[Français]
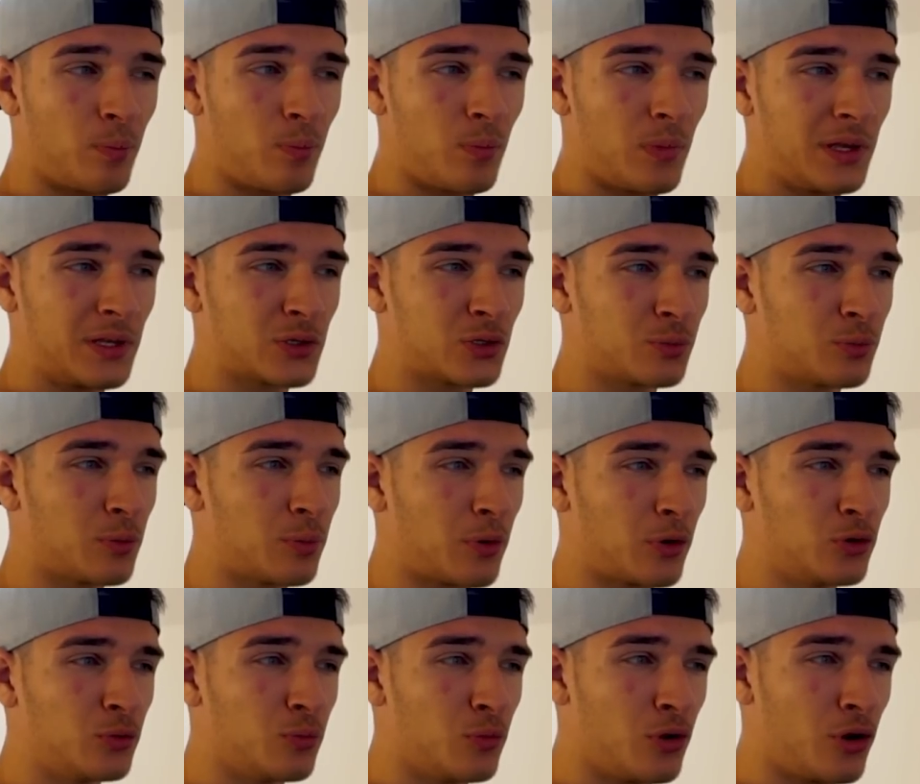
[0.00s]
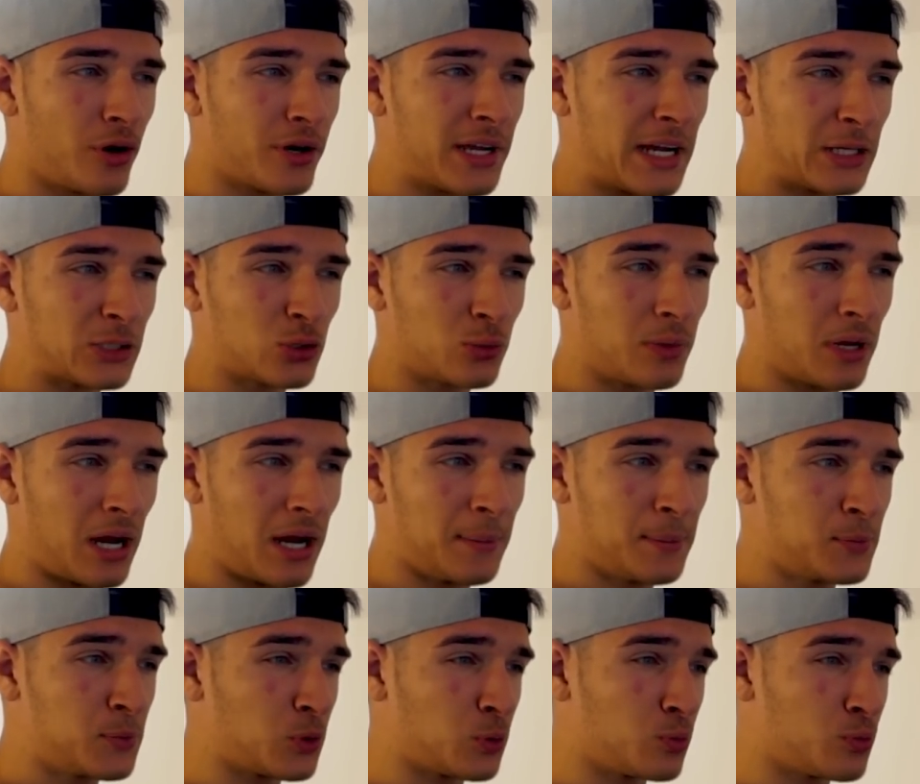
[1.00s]
est-ce qu'on peut prendre une meilleure carte mère
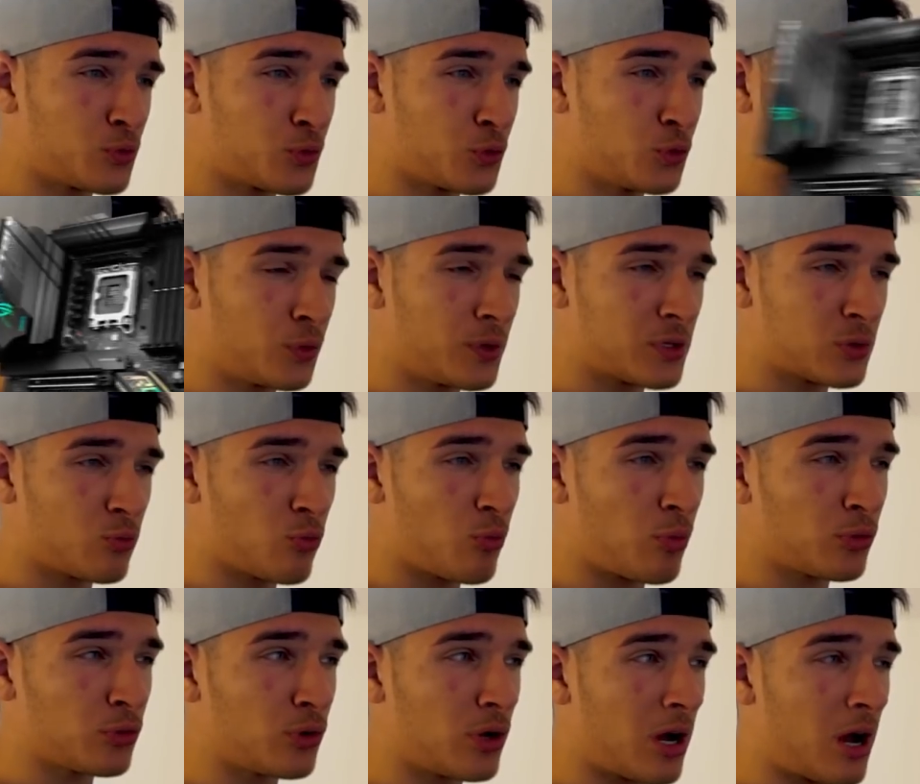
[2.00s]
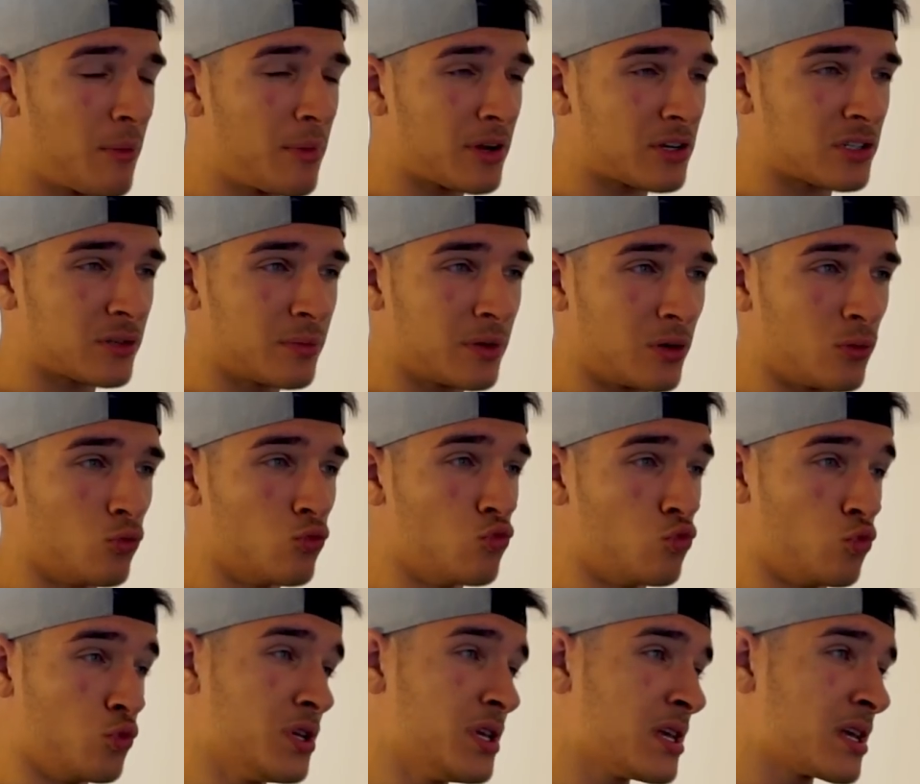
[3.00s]
absolument ah, plus que non est-ce qu'on peut prendre de la RAM RGB
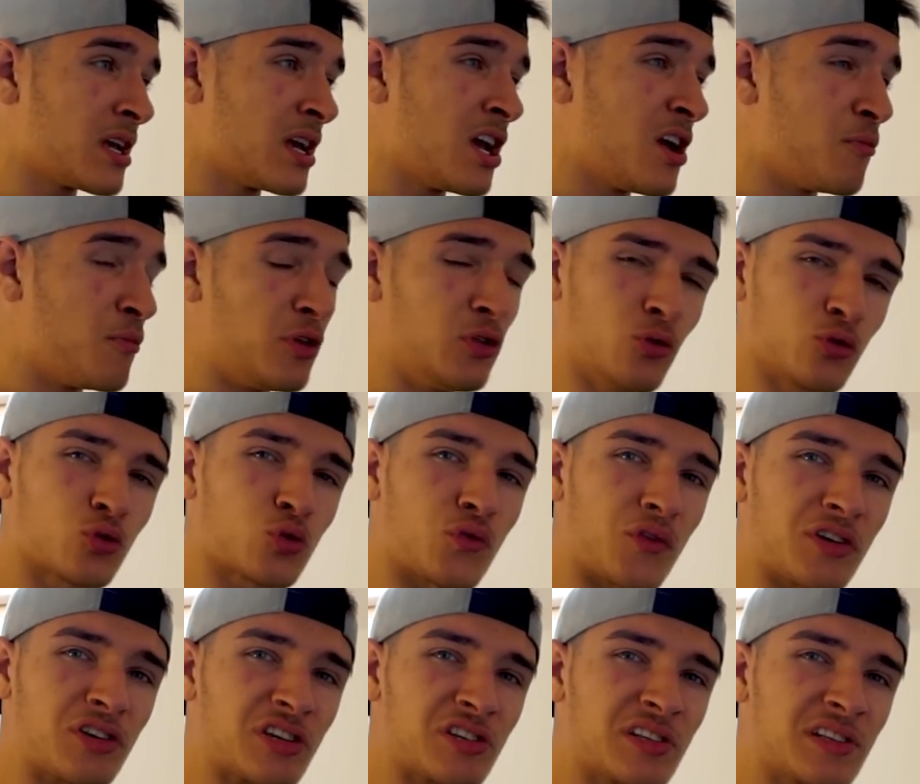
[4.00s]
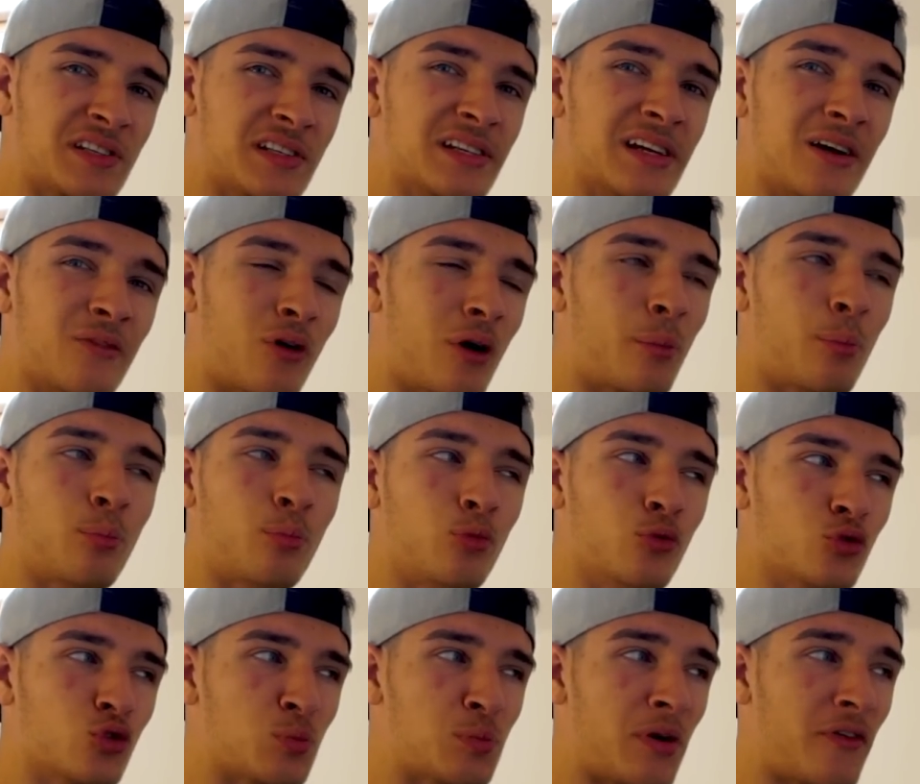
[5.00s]
oui mais nous ce qu'on va chercher, c'est avoir
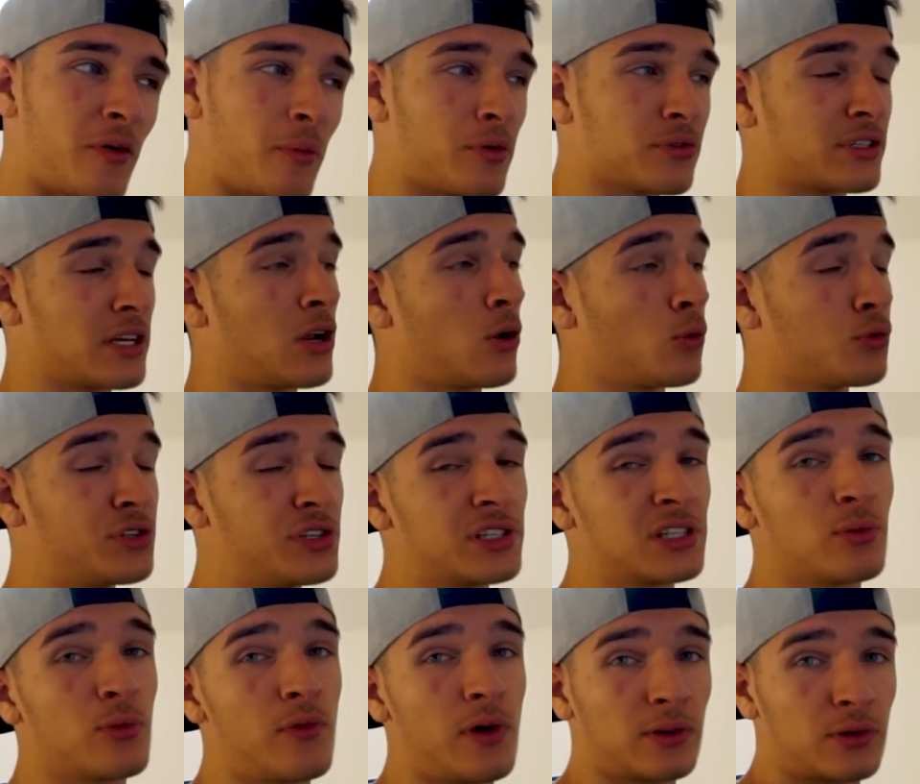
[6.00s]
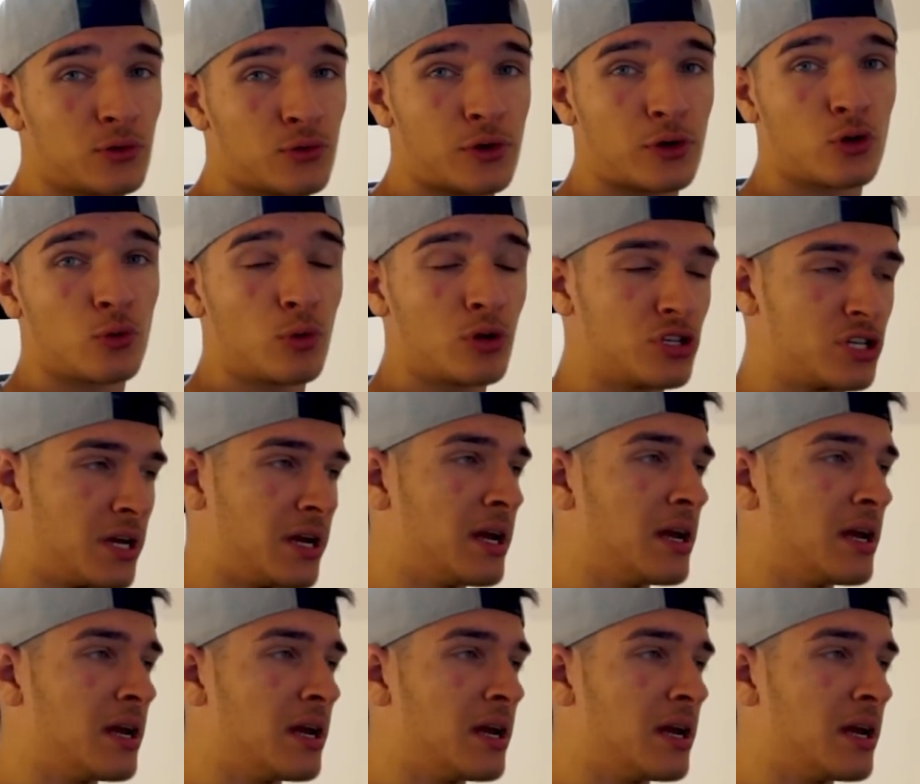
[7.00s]
plus de performance. Alors aussi, ce qu'il faut faire attention avec le boîtier,